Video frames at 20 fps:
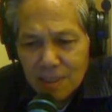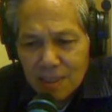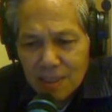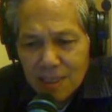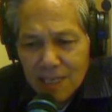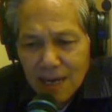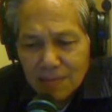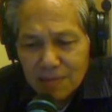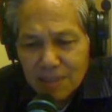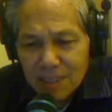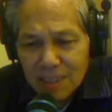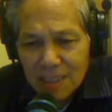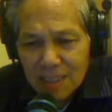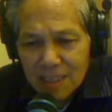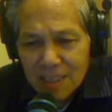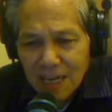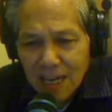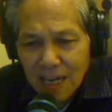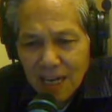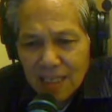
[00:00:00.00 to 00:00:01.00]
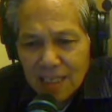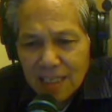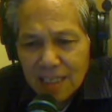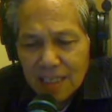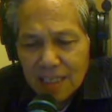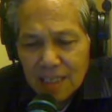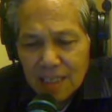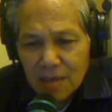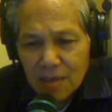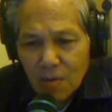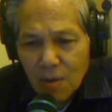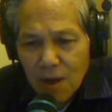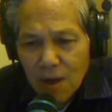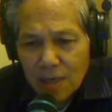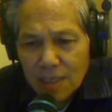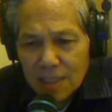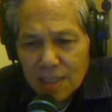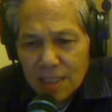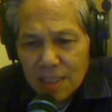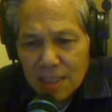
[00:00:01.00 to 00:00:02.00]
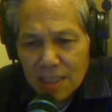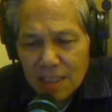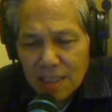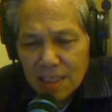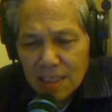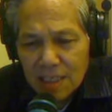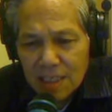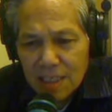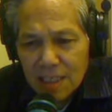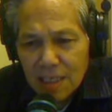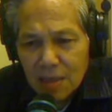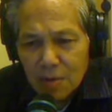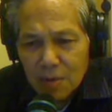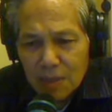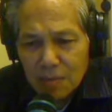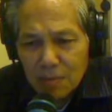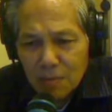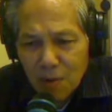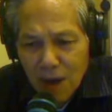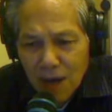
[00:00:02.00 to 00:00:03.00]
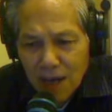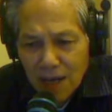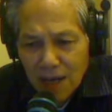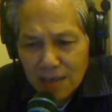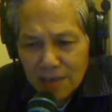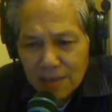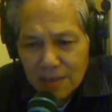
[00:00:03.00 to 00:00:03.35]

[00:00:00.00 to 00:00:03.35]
như là Đàm Vĩnh Hưng chẳng hạn qua đây trình diễn nhiều năm qua